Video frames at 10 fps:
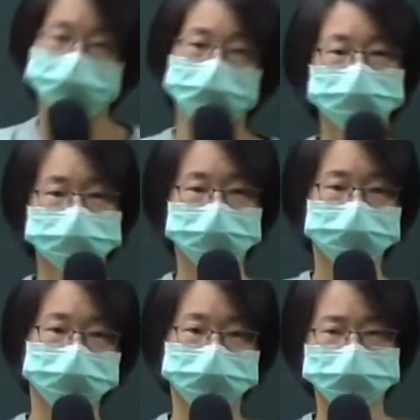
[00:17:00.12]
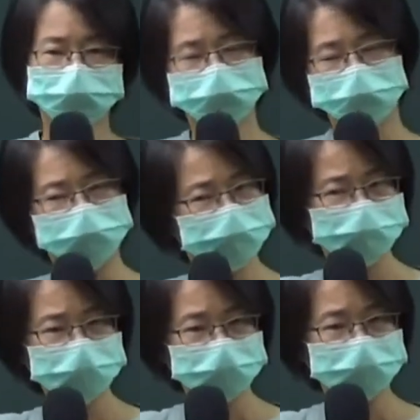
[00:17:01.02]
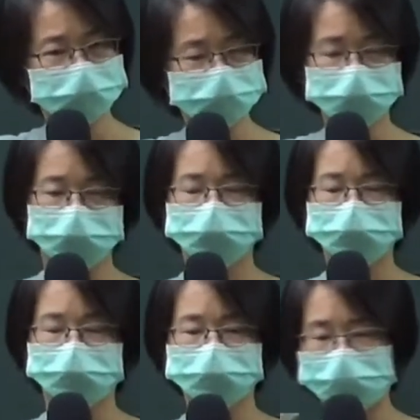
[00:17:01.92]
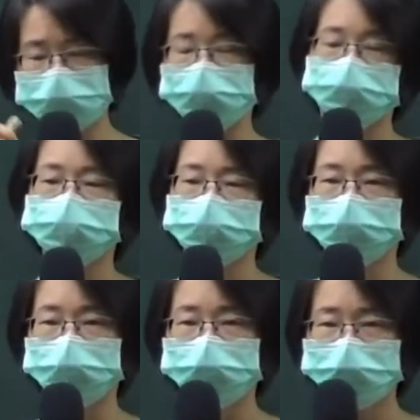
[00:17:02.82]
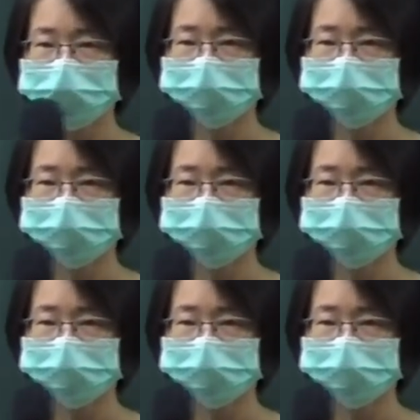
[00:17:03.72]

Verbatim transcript: 我们上课里面就说运费哦，那谁付？我要谈条件哦。